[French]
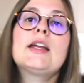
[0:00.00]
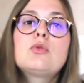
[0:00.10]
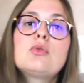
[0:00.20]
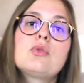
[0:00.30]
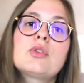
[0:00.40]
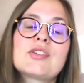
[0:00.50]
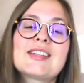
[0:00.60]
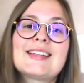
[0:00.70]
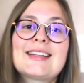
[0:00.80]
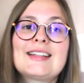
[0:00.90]
Et toujours dans
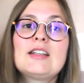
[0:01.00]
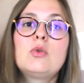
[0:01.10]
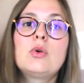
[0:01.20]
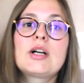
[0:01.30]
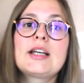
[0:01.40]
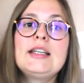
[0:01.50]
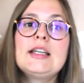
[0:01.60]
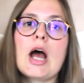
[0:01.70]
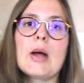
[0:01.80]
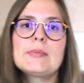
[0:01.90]
cette
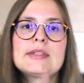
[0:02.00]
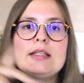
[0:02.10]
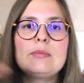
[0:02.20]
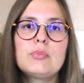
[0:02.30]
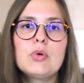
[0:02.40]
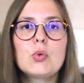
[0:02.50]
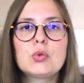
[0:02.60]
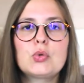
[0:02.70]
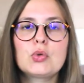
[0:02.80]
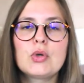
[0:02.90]
catégorie un petit peu
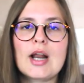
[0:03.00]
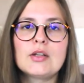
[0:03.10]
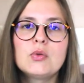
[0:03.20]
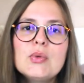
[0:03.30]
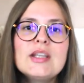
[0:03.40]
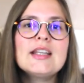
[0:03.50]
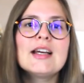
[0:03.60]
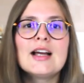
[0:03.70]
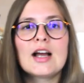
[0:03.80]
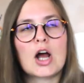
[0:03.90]
autour de la nuit,
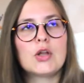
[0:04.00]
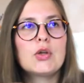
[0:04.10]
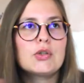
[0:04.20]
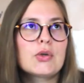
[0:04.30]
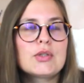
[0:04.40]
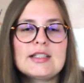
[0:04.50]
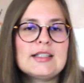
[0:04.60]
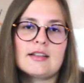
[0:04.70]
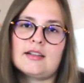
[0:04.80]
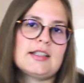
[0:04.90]
un autre
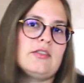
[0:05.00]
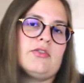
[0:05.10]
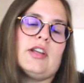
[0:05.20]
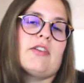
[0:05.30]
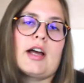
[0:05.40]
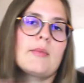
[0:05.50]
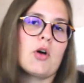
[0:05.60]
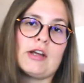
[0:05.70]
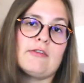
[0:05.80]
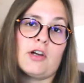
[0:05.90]
titre qui fait vraiment
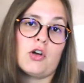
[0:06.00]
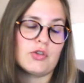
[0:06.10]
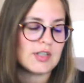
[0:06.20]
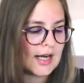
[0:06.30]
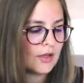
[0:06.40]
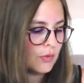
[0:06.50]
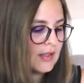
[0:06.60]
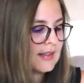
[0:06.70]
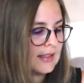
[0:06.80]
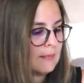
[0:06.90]
référence à la nuit,
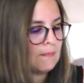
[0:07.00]
c'est